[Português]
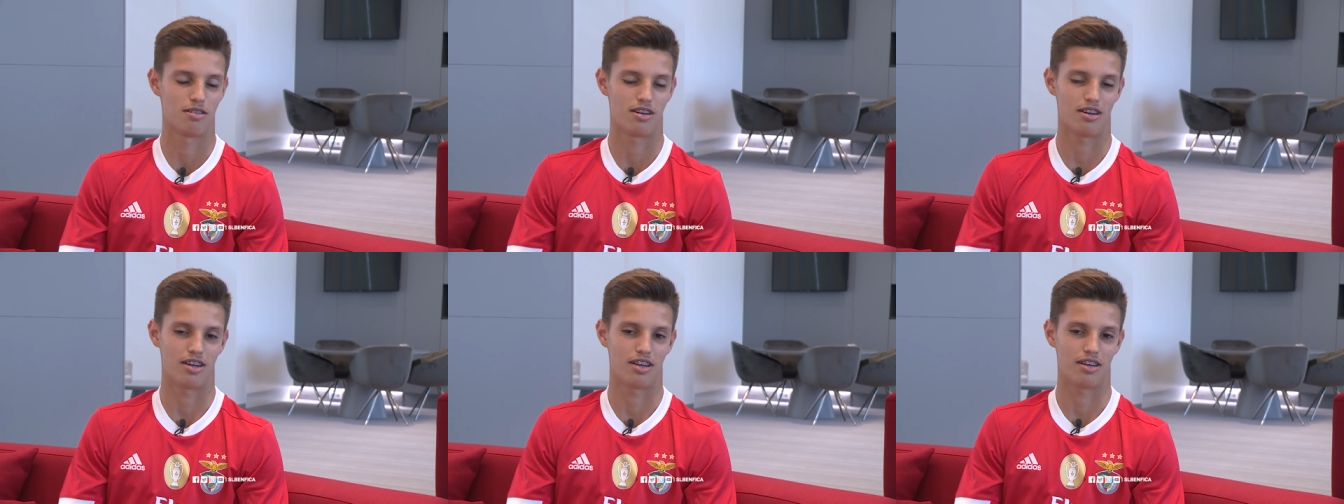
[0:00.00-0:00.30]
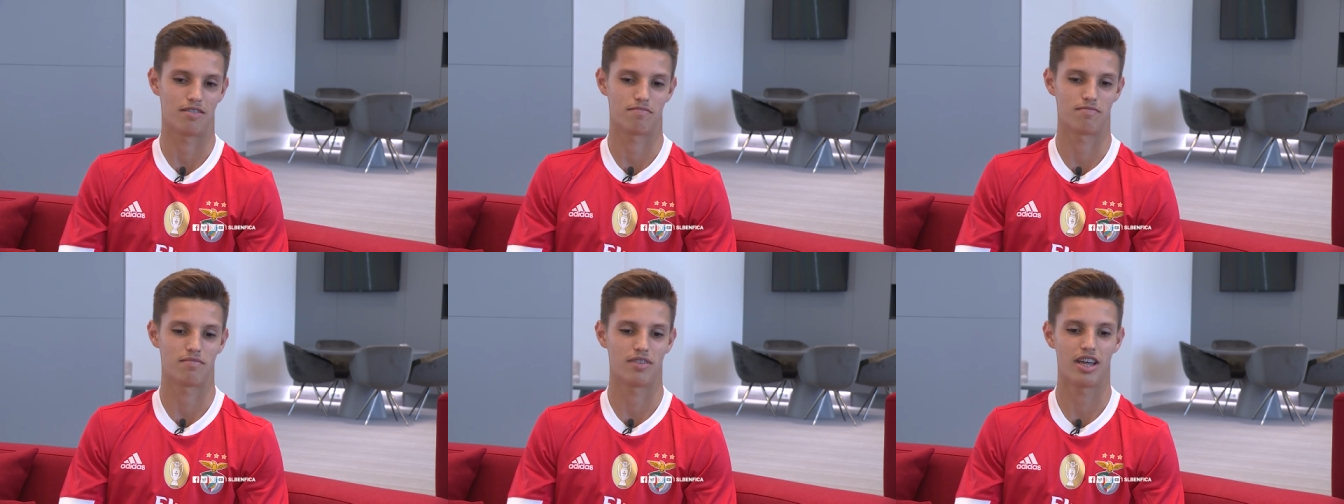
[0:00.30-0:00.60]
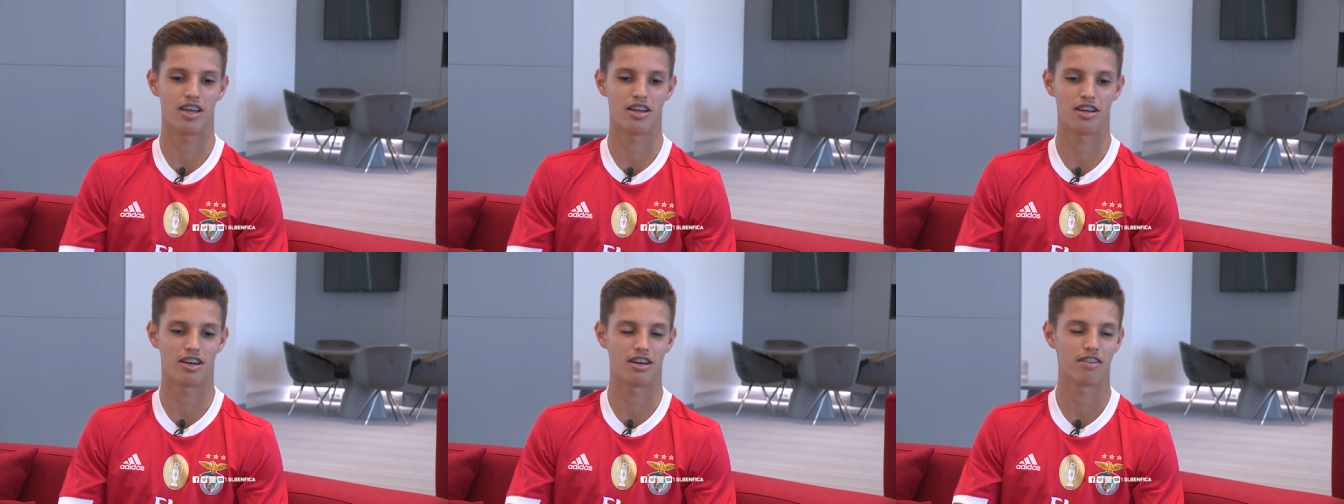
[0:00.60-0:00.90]
ah,
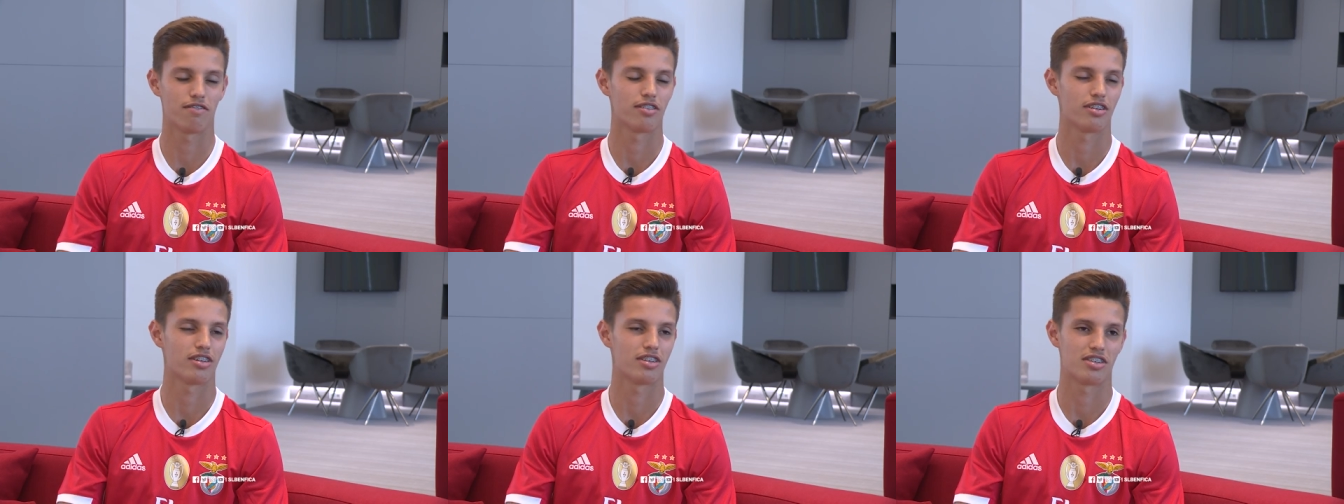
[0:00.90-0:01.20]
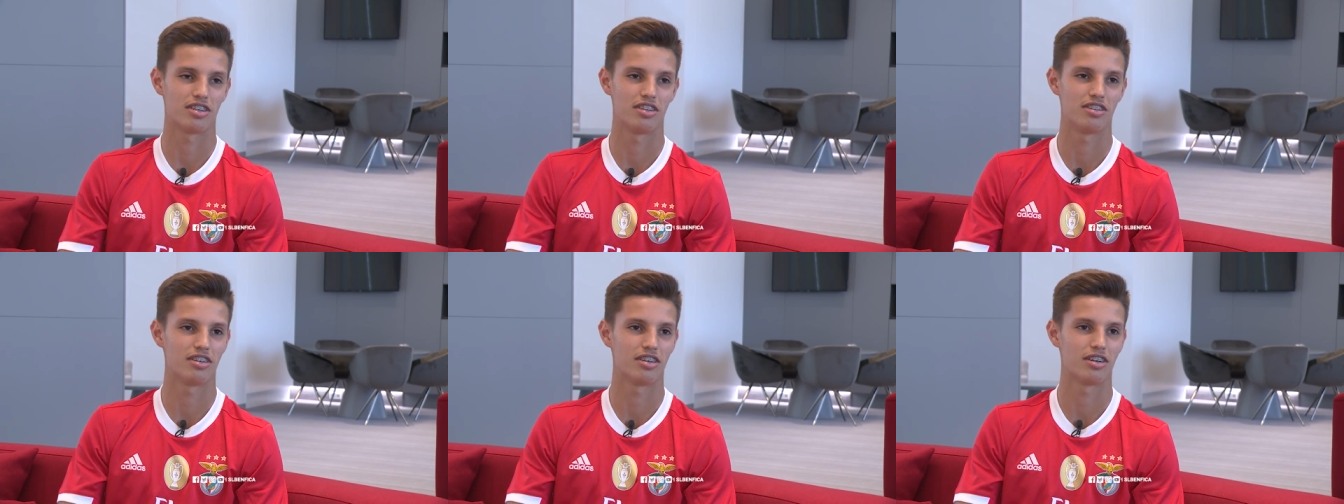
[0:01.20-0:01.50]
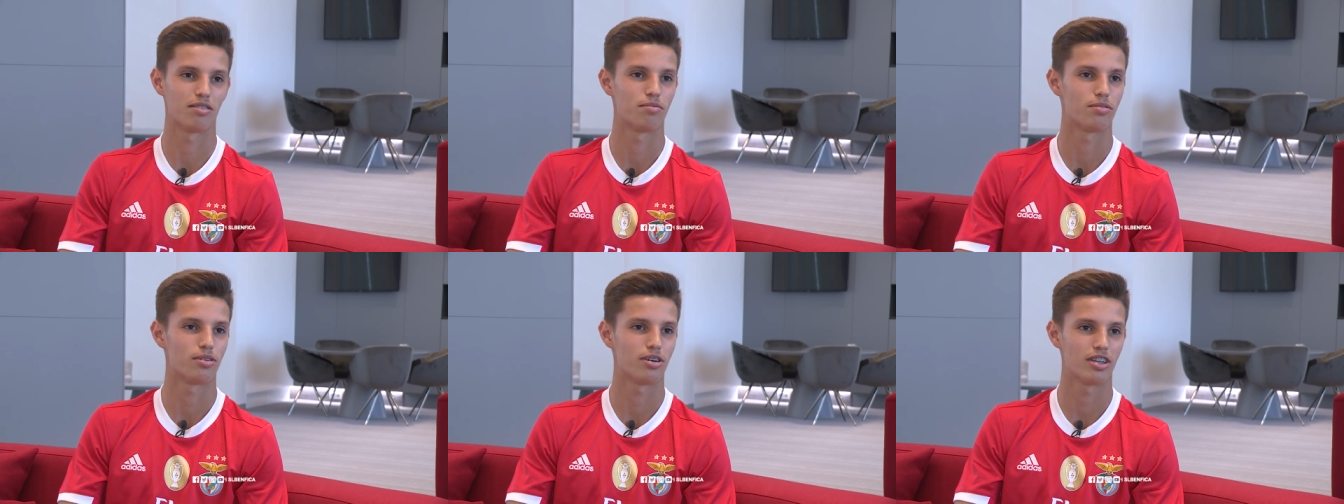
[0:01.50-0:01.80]
é incrível sentir
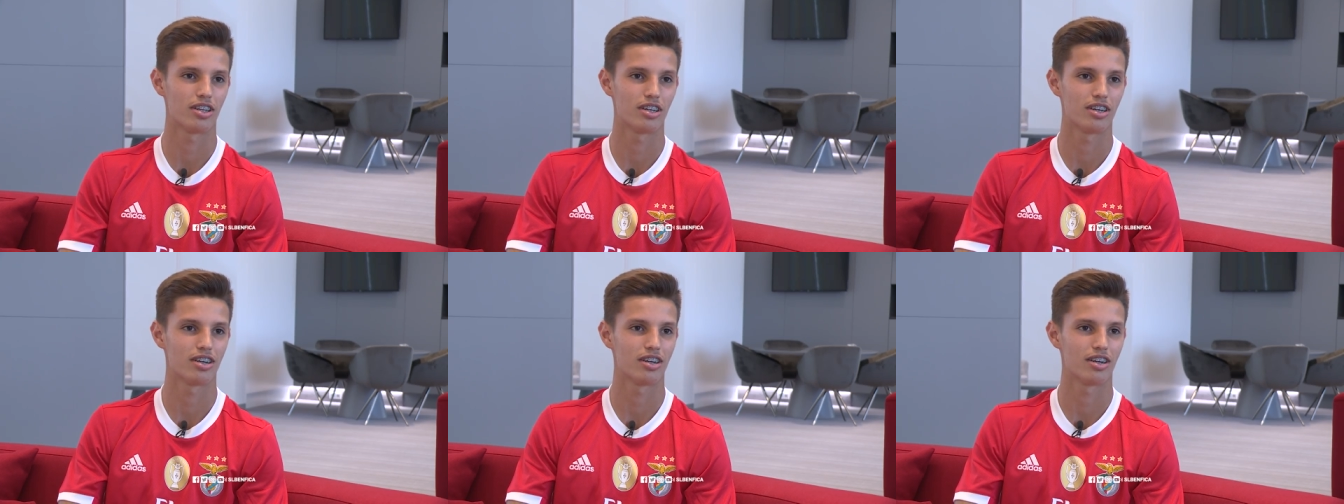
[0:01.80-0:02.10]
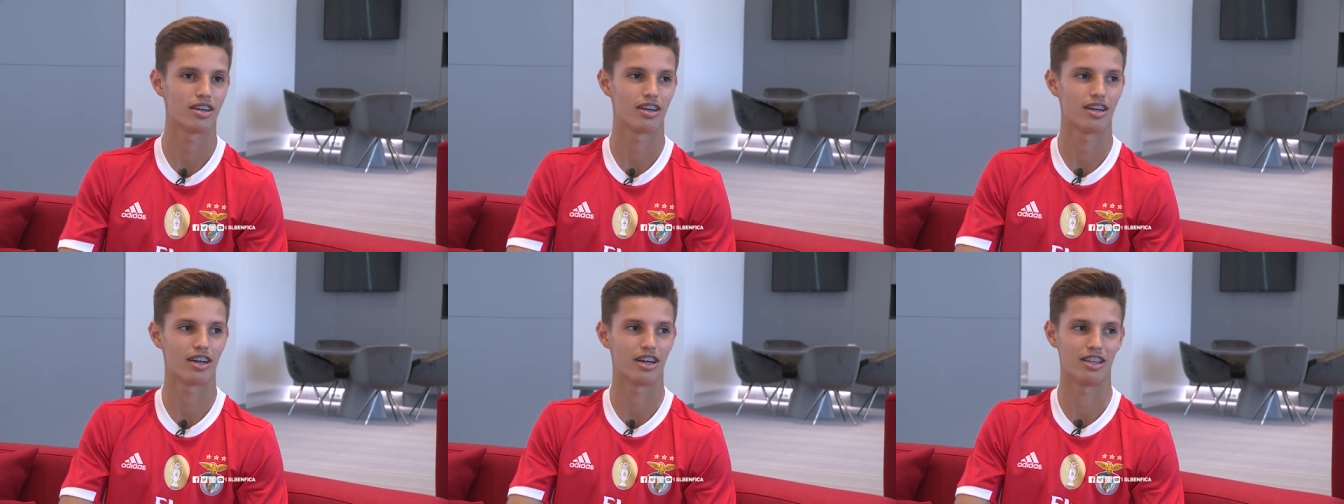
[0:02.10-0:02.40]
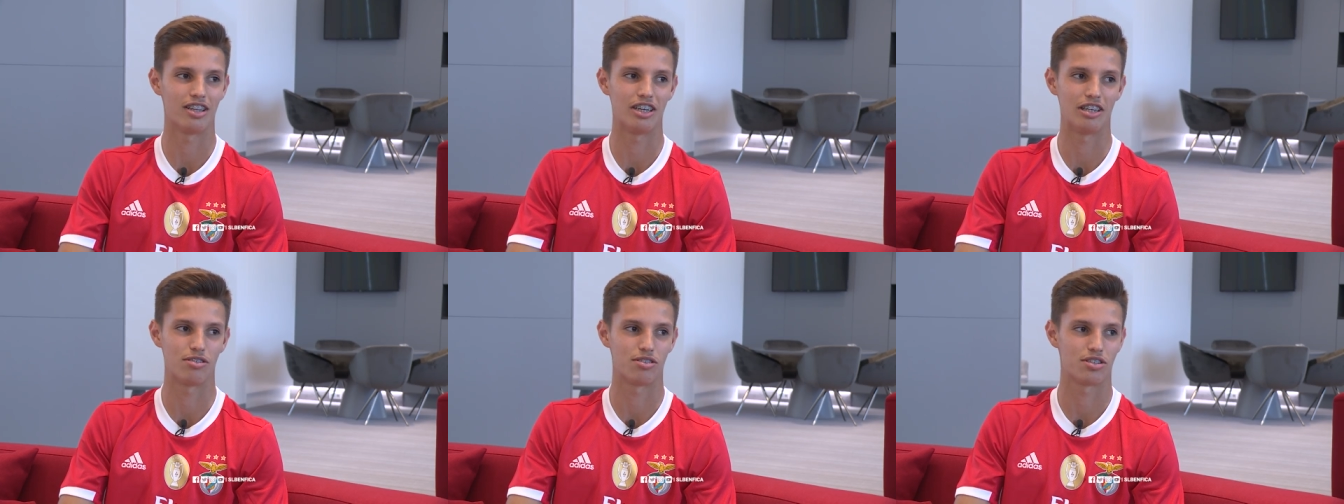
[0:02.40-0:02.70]
a bola
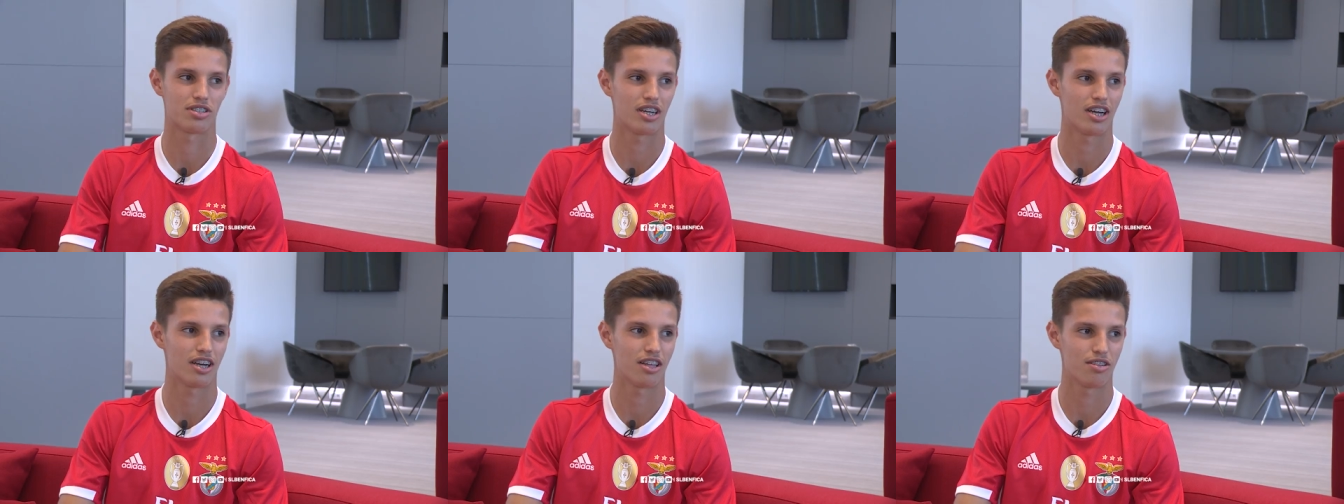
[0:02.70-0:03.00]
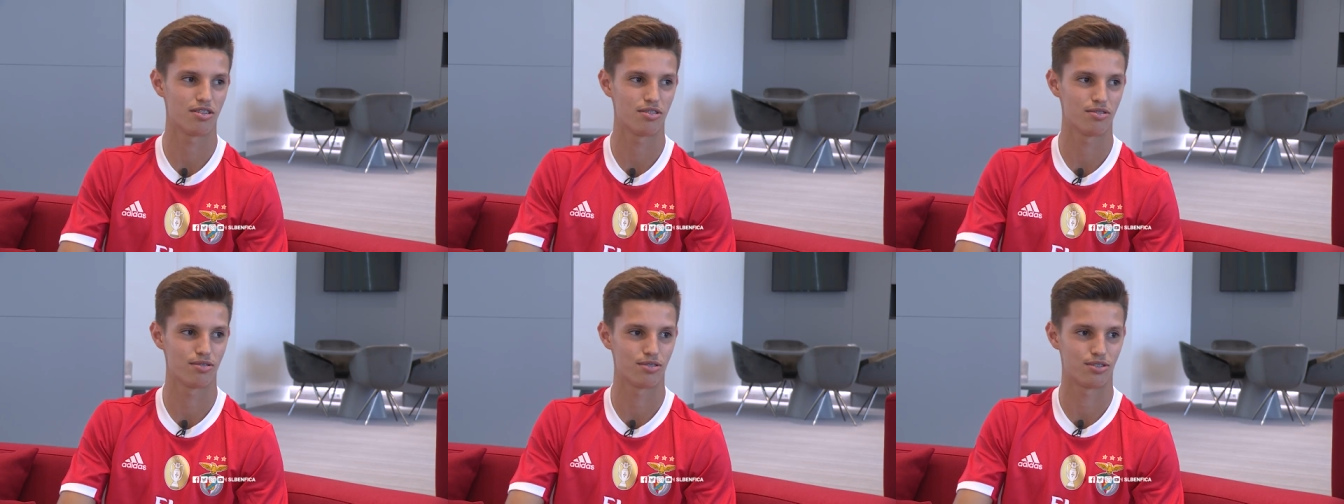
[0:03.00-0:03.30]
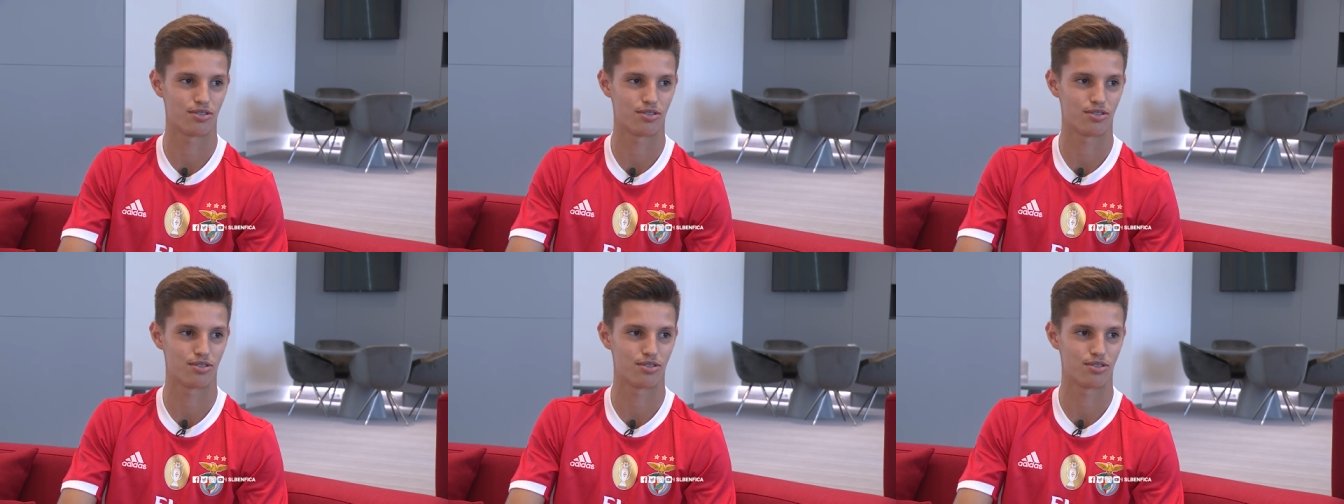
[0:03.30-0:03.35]
ali no estádio,